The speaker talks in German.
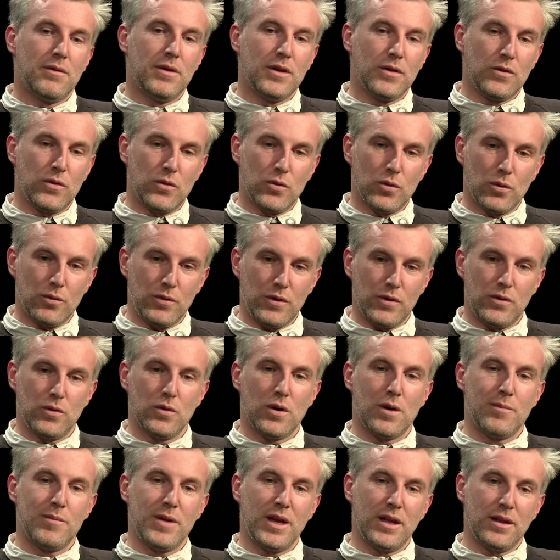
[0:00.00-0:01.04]
wenn
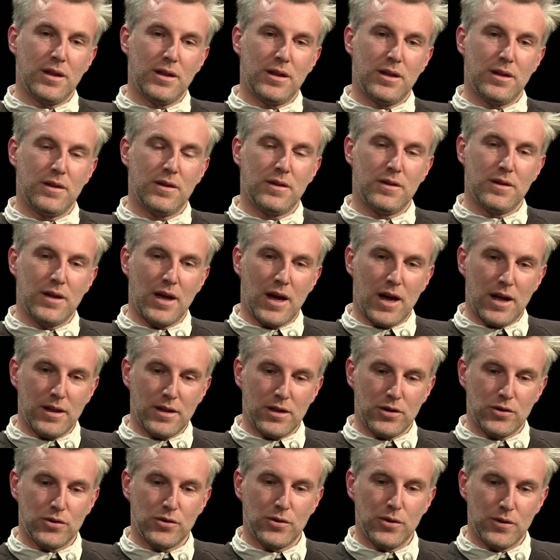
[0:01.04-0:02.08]
sowieso am Ende des
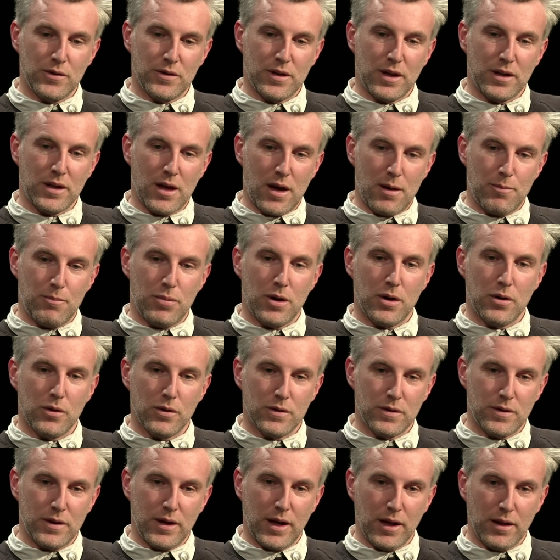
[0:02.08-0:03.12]
Theaterstücks ein
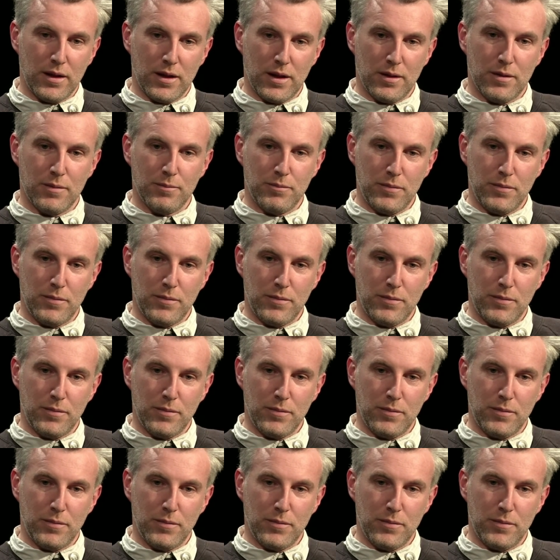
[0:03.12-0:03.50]
Applaus endet,